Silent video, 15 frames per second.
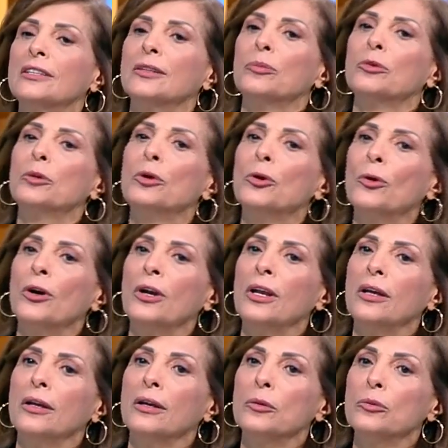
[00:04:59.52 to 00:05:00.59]
اذا بتمرقوا
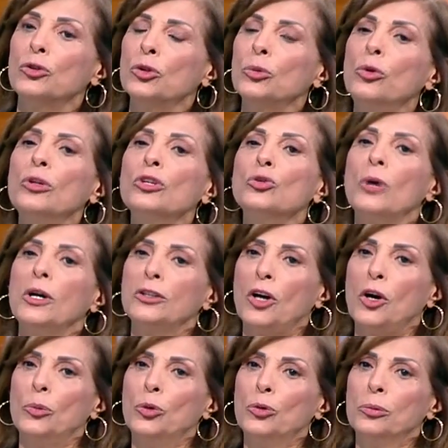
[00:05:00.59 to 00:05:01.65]
علي جيبوا لي شويه
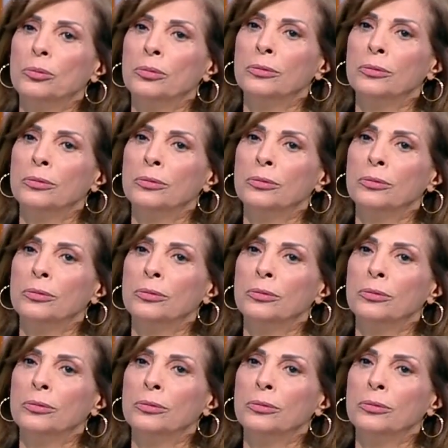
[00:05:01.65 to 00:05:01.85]
حبوب